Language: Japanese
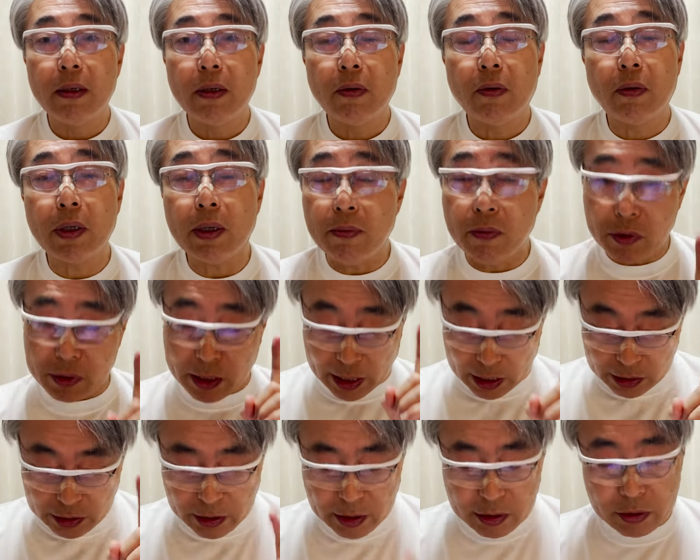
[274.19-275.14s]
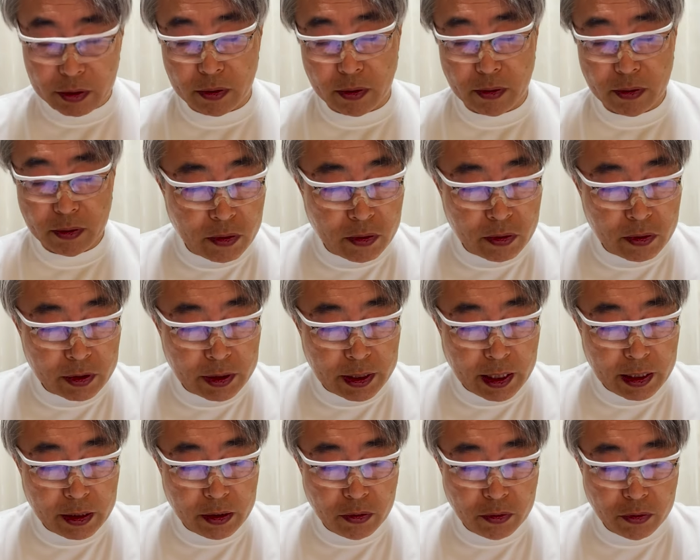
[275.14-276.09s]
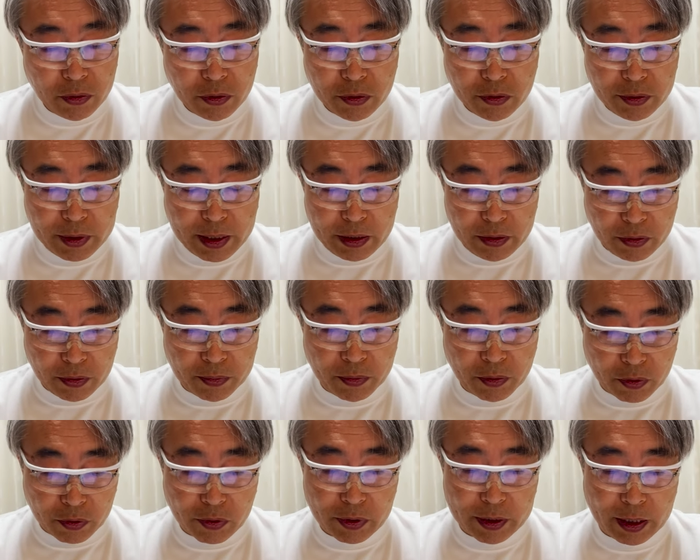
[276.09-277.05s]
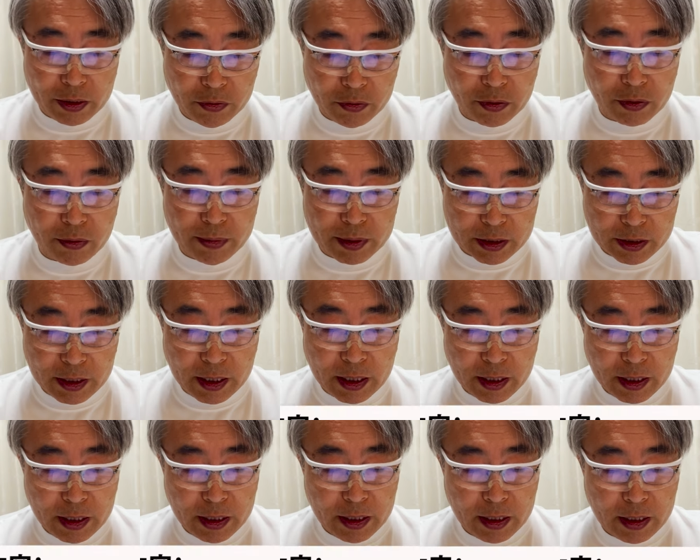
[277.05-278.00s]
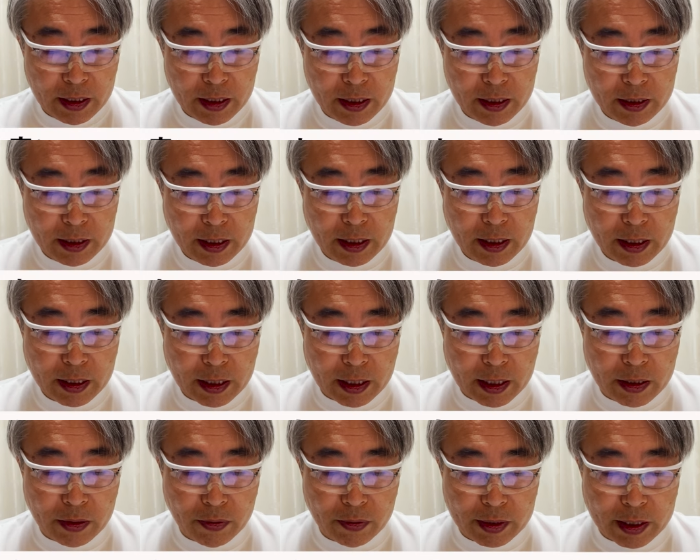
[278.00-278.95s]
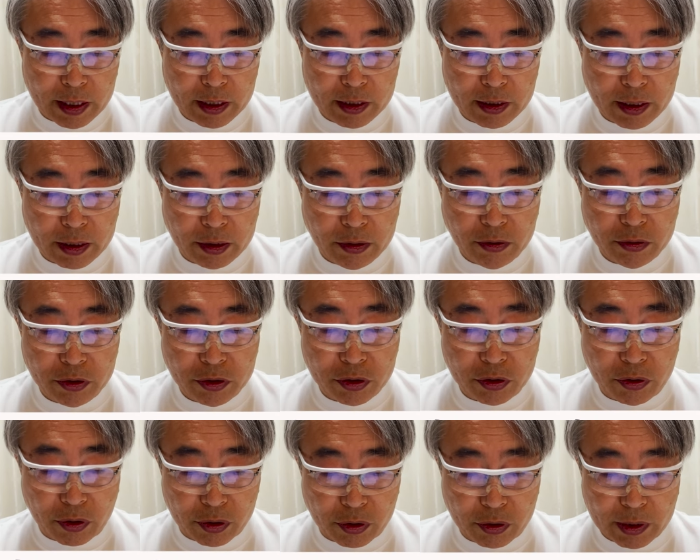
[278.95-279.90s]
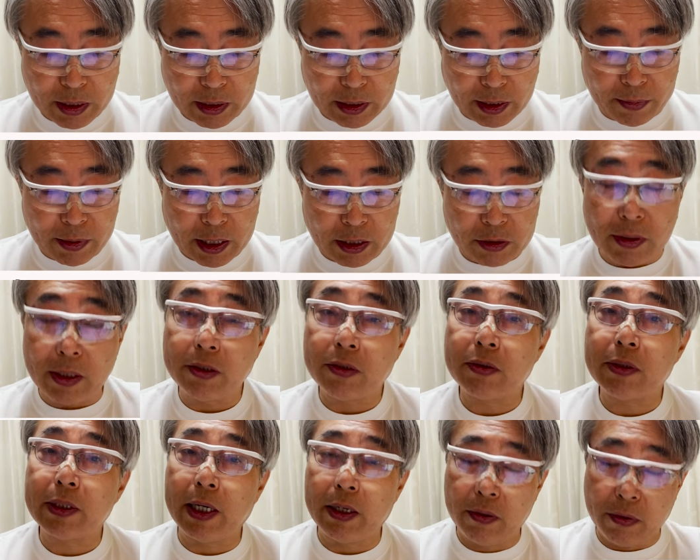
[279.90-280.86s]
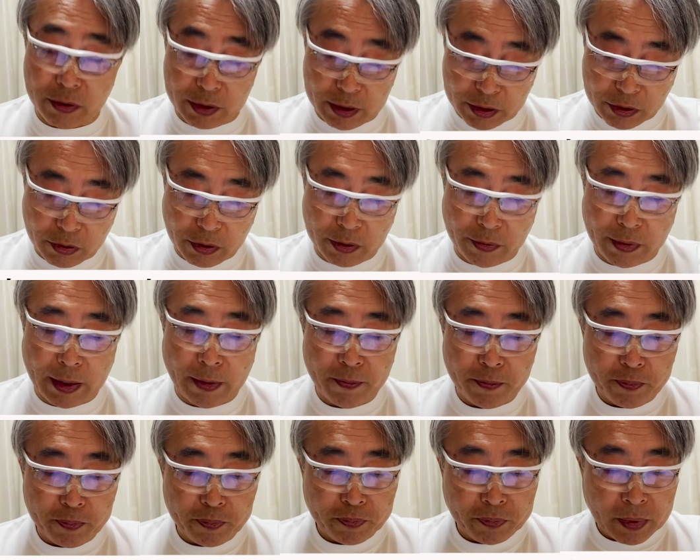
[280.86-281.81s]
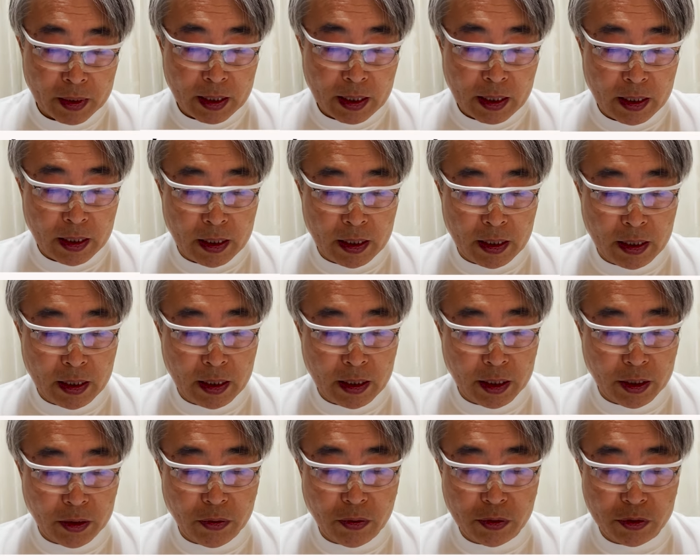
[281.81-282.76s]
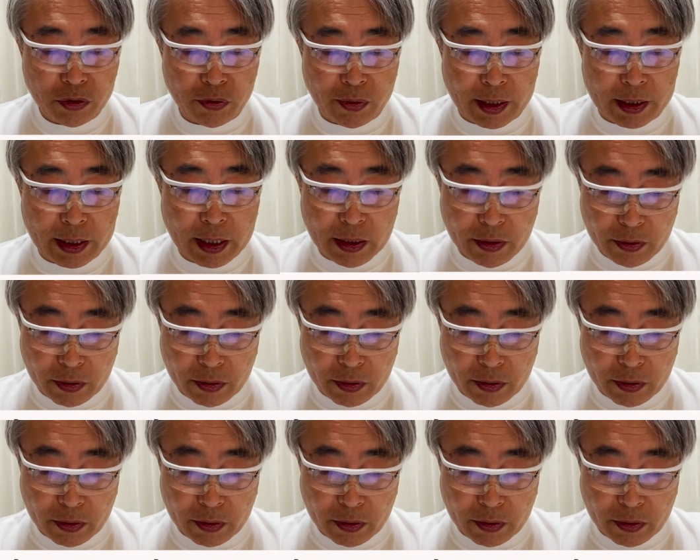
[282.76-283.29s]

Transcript: これがもう第一ですよ。佐伯の投球内容もここで言っておきますね。えー、7回を投げて95球、球数は少ない方です、これは。えー、ヒット数は7